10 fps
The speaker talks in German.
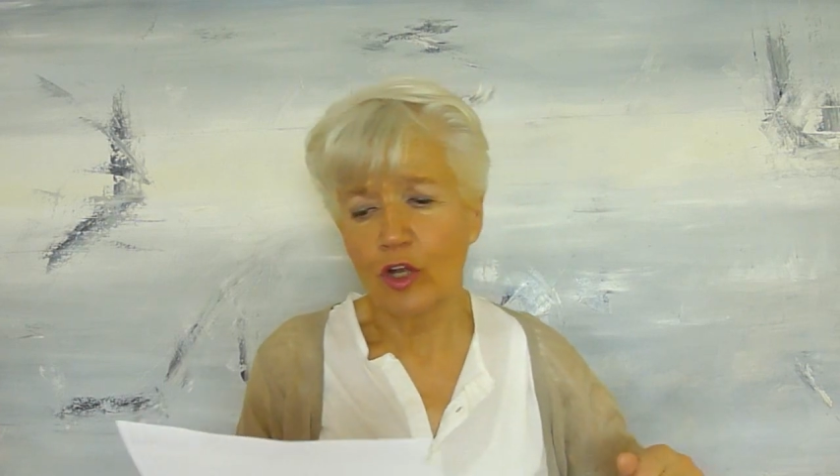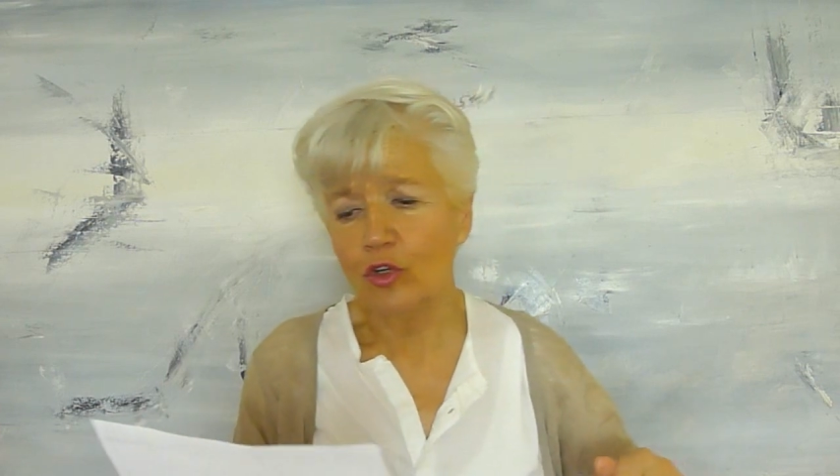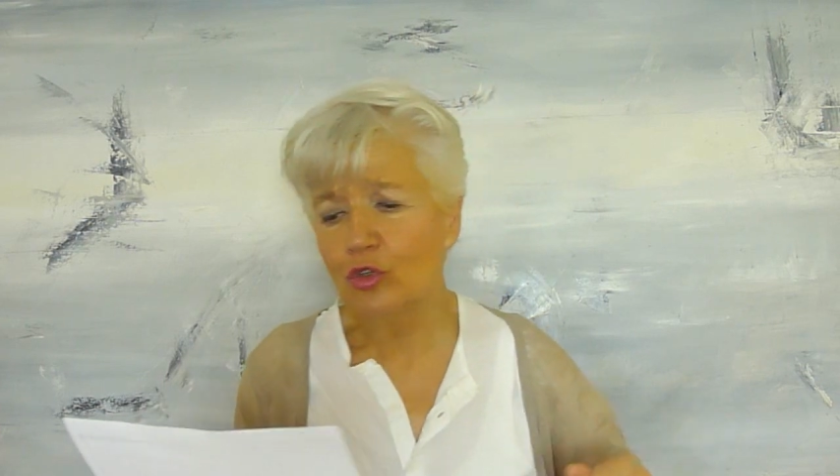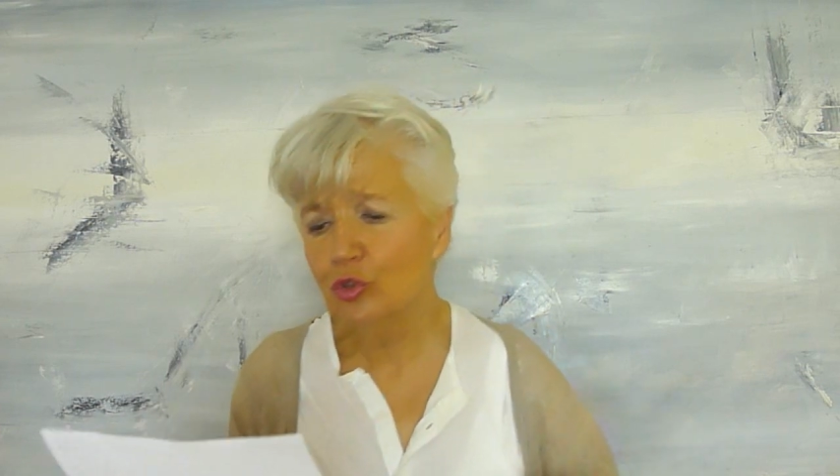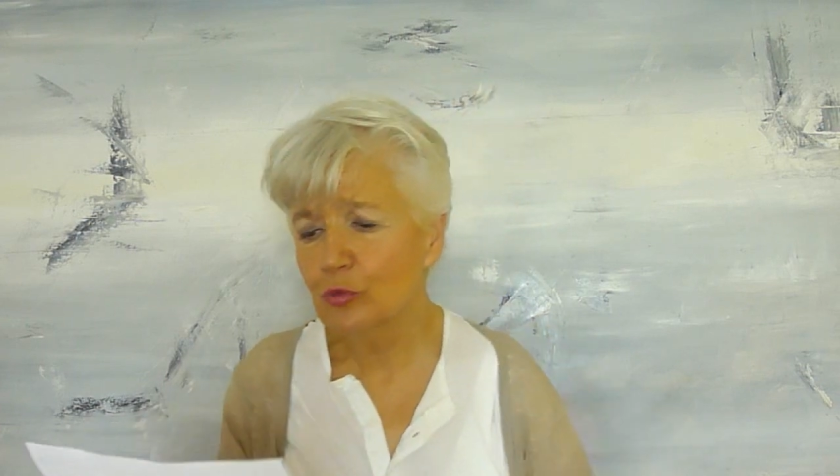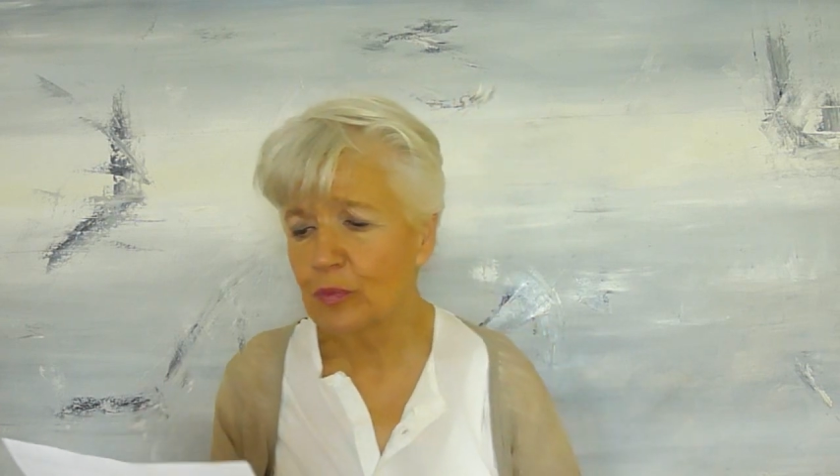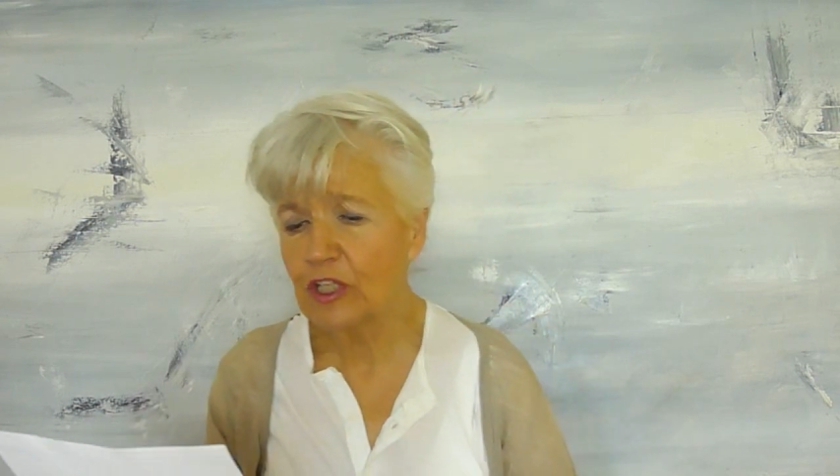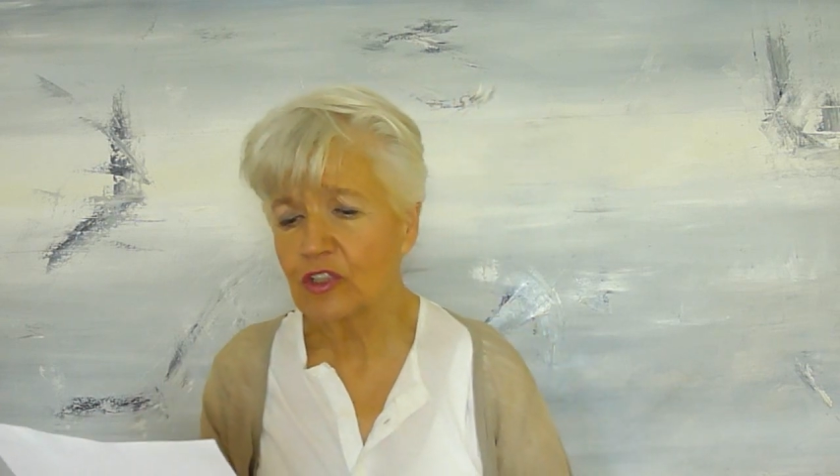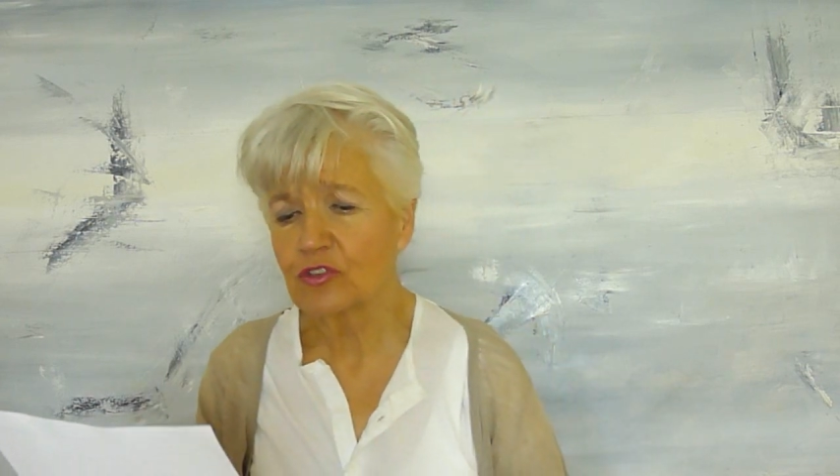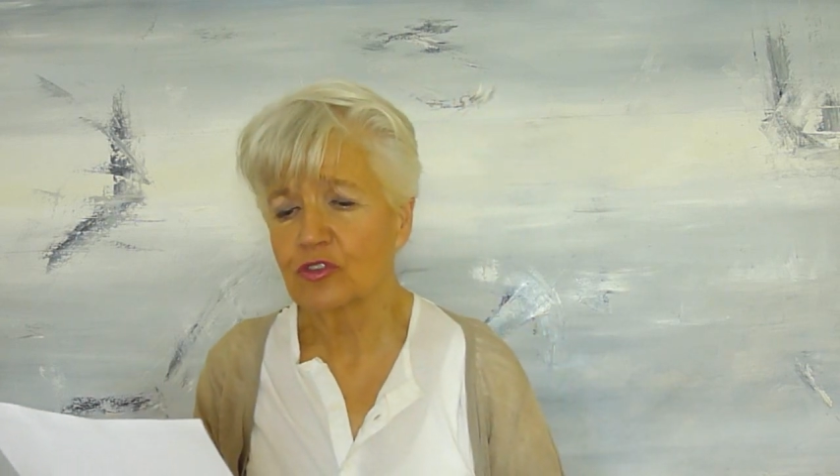
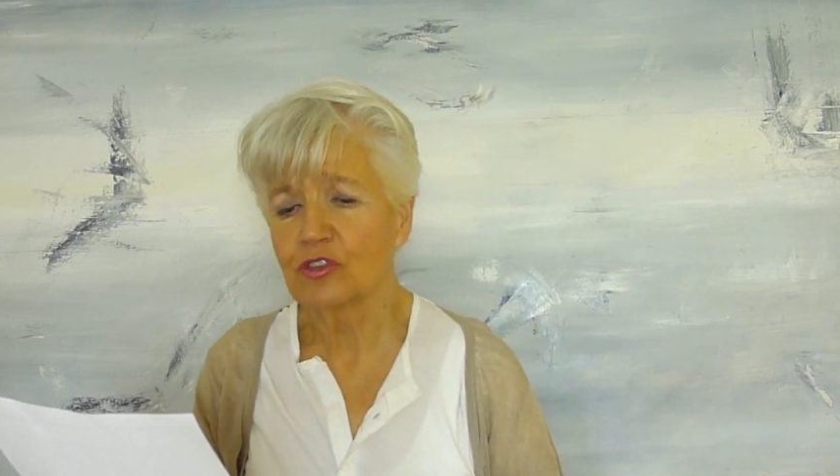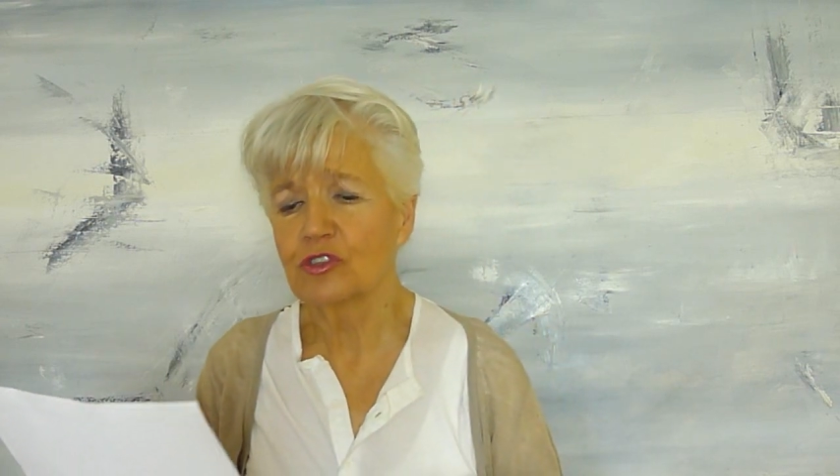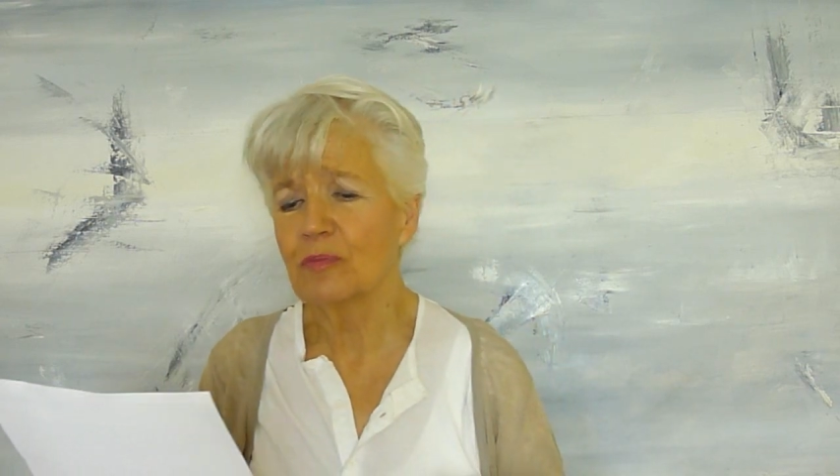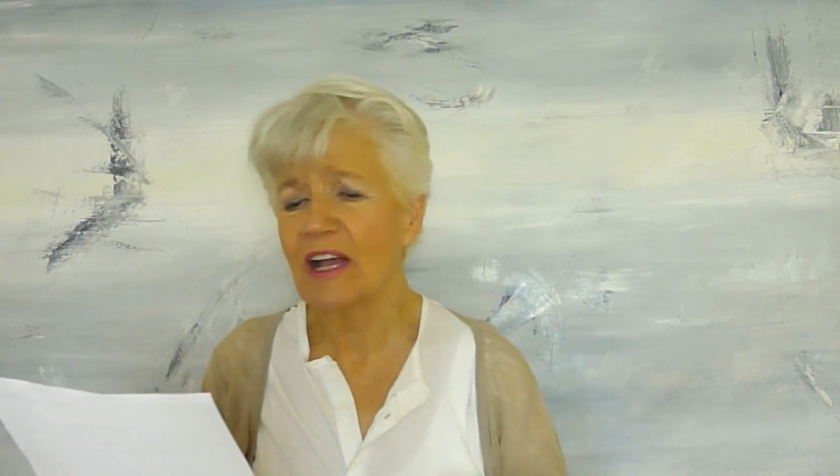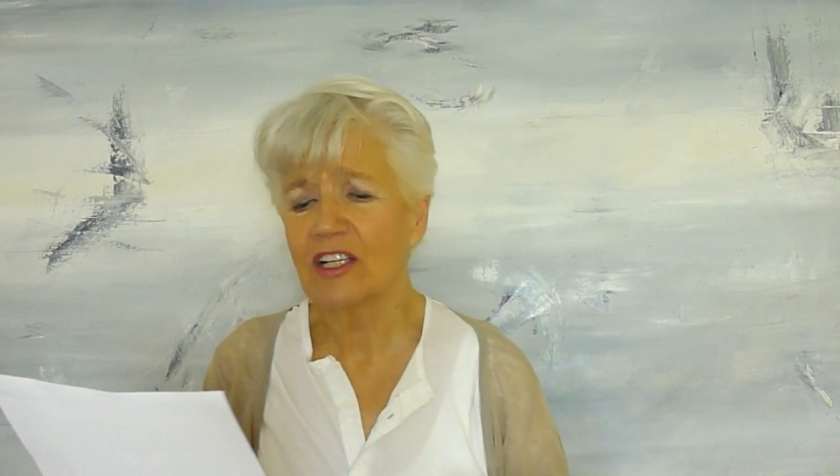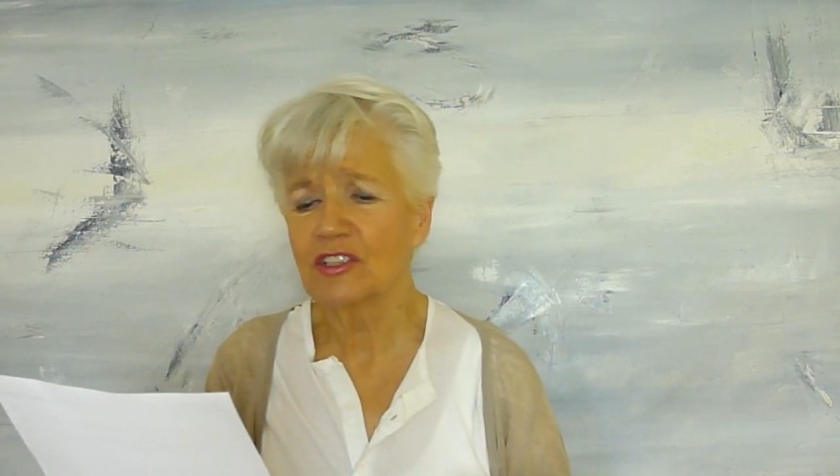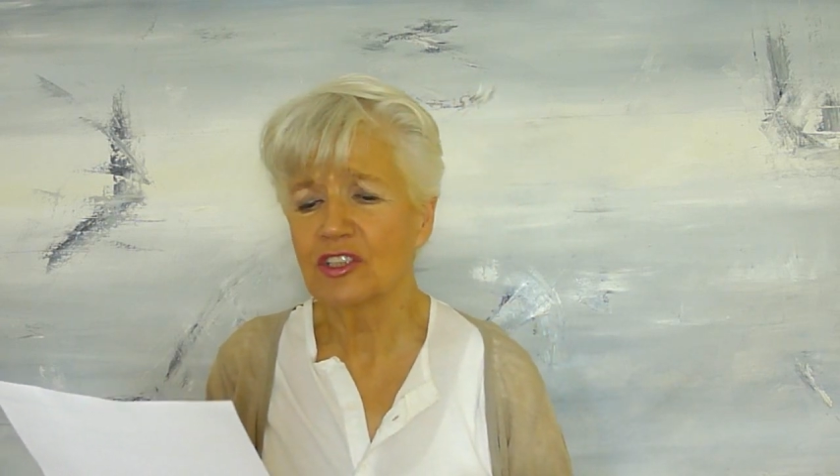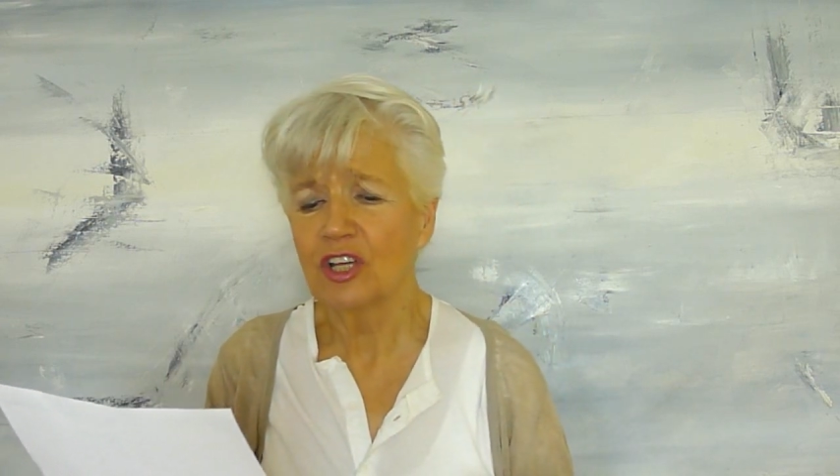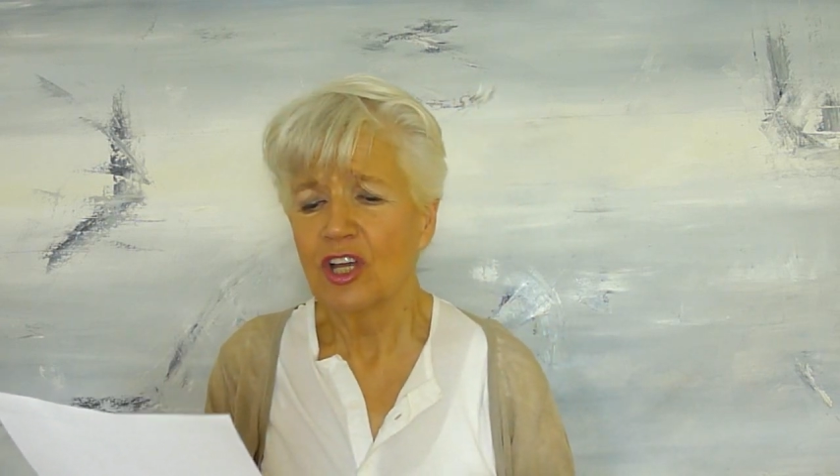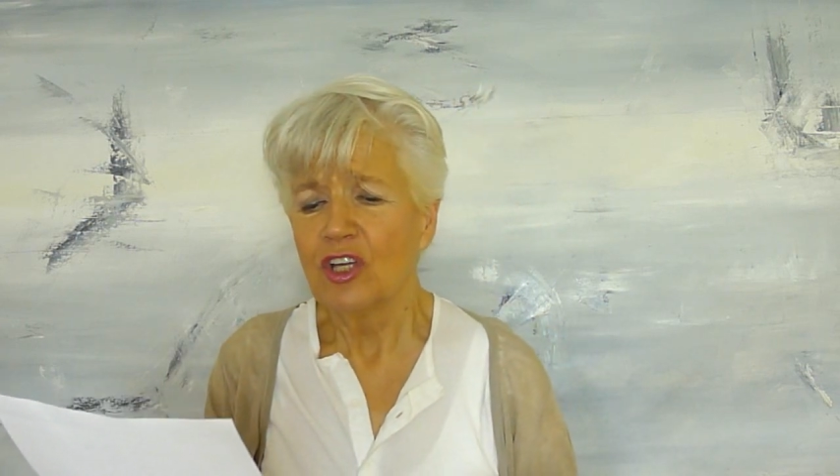Loopings und machte,